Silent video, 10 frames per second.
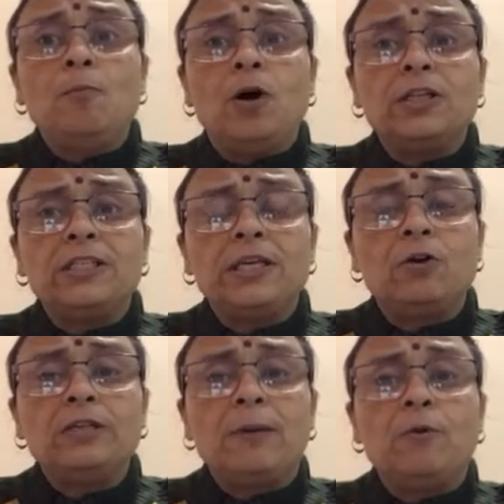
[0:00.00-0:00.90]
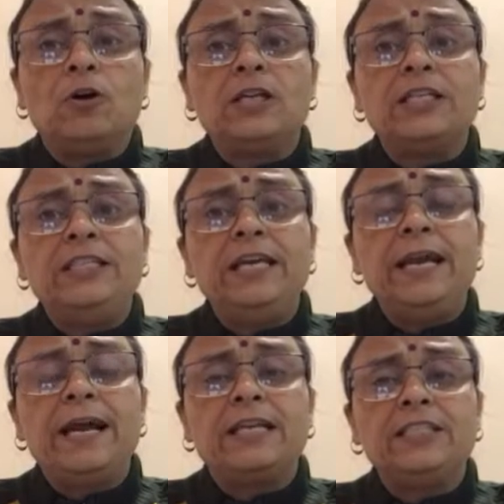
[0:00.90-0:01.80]
बहुत अच्छा होता है बहुत अच्छी
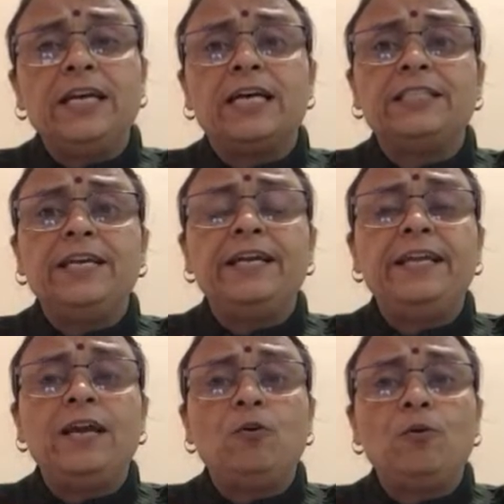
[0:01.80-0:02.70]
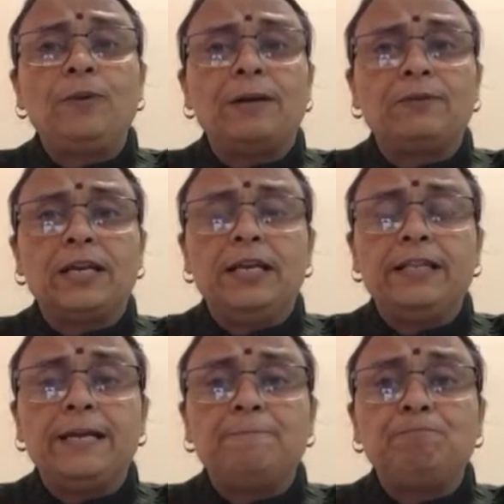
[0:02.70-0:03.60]
एक अच्छी खासी डिग्री ये लोग प्राप्त कर
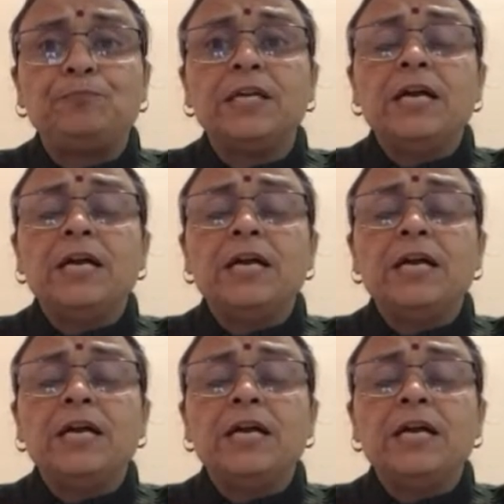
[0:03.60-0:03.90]
लेते हैं